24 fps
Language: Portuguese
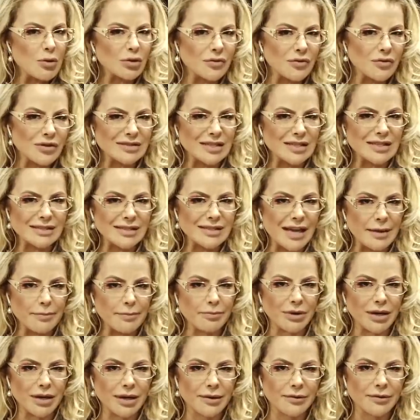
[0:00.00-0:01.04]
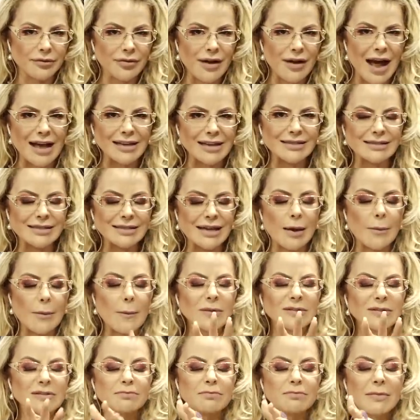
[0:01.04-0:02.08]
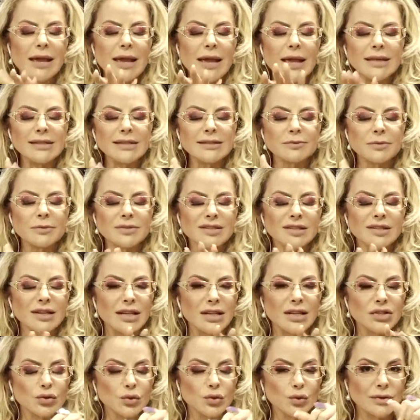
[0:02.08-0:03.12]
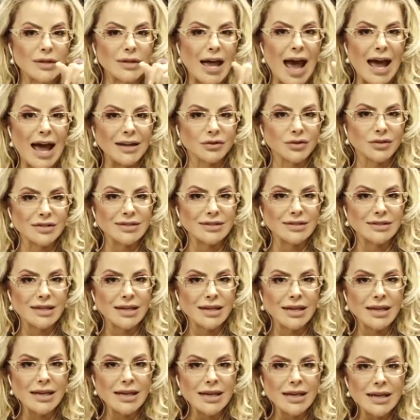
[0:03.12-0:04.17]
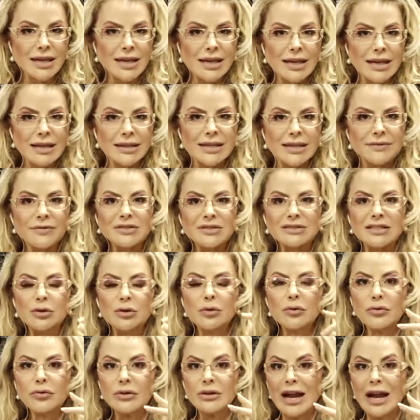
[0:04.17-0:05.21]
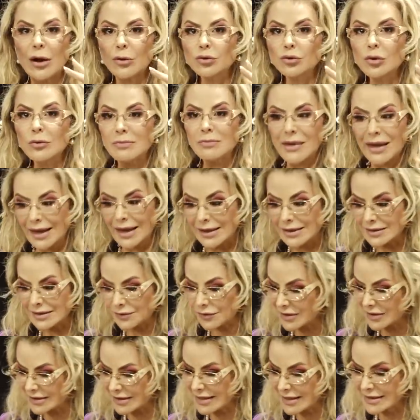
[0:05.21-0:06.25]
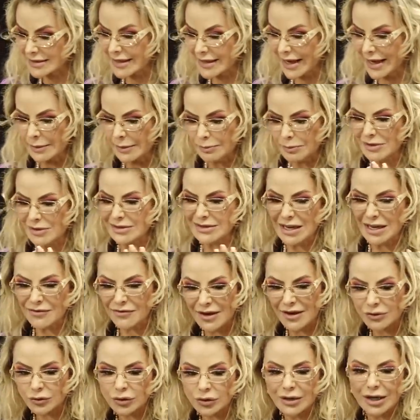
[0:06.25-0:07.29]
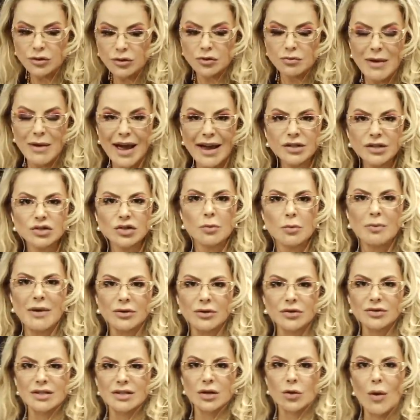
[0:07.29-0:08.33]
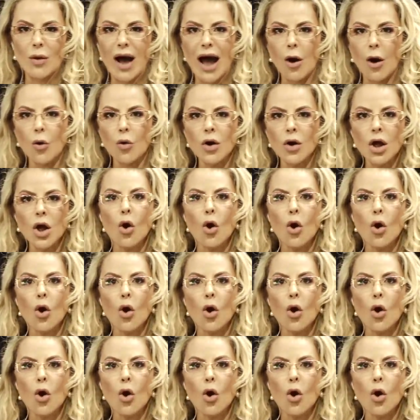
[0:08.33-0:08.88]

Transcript: que você sempre faz os mesmos resultados? Que você no final do mês você sempre está faturando mais ou menos igual?